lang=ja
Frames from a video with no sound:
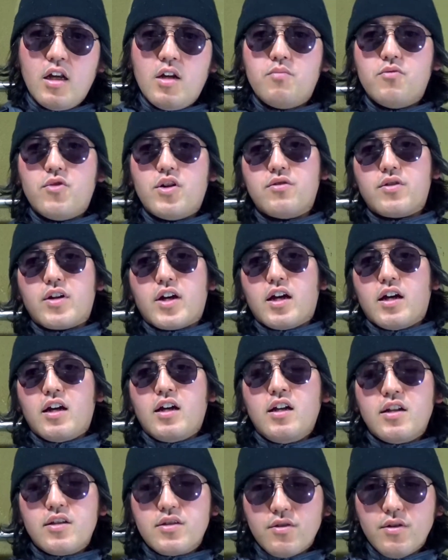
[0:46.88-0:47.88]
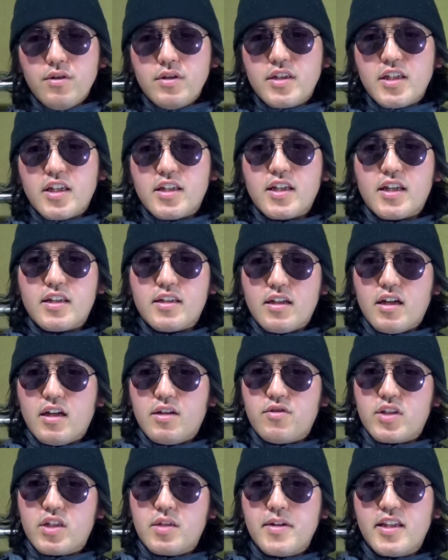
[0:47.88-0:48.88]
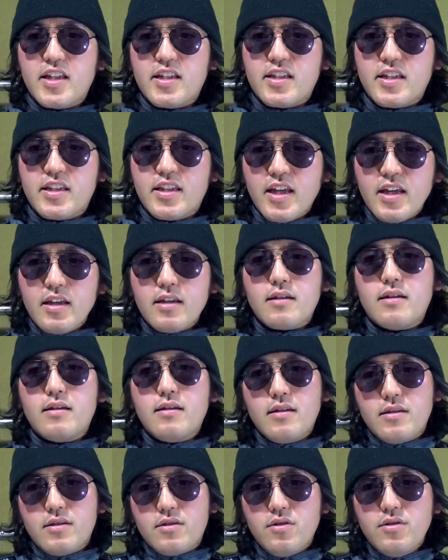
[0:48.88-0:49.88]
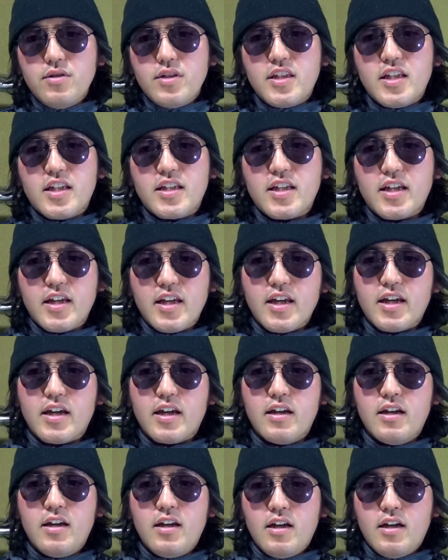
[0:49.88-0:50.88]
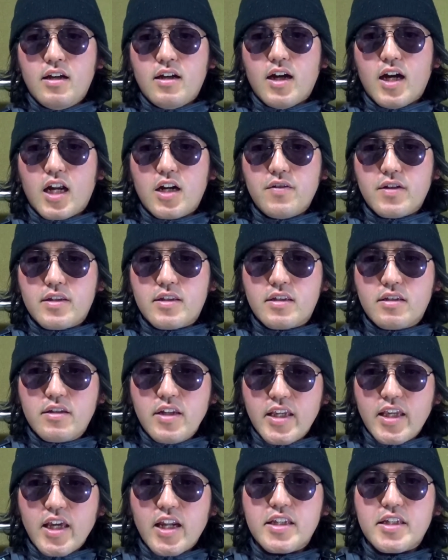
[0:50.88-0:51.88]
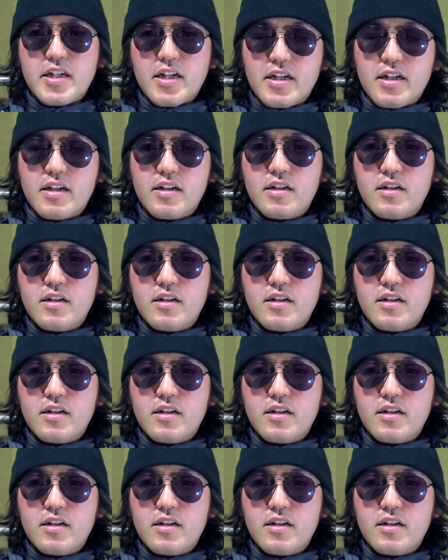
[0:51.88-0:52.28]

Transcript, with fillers: まあほら、孫子でさえさ、あの柴田さんね、孫子でさえ、あれは作りキャラじゃん。